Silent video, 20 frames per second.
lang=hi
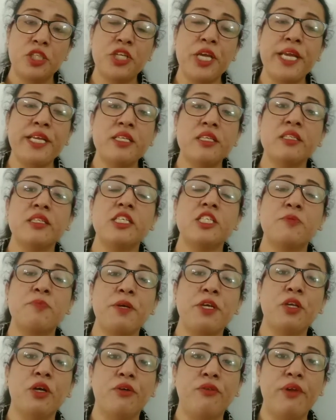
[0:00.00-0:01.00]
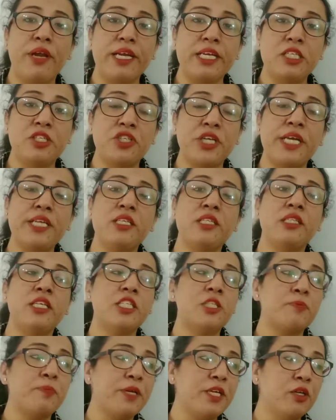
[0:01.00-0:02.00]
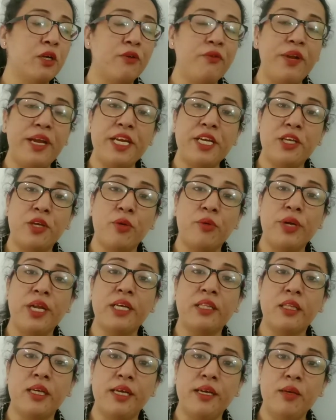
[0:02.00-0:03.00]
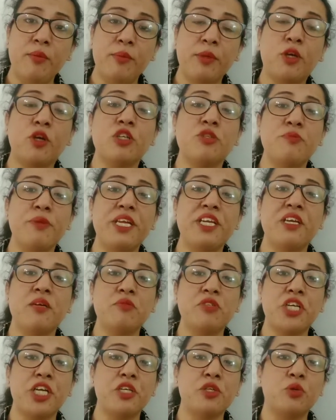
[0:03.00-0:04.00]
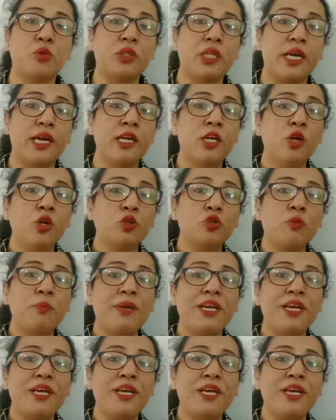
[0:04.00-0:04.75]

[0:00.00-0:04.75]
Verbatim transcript: चेंज इन द स्पीड ऑफ लाइट चेंज इन द स्पीड ऑफ लाइट क्यों रहता है बिकॉज मीडियम चेंज होता है तो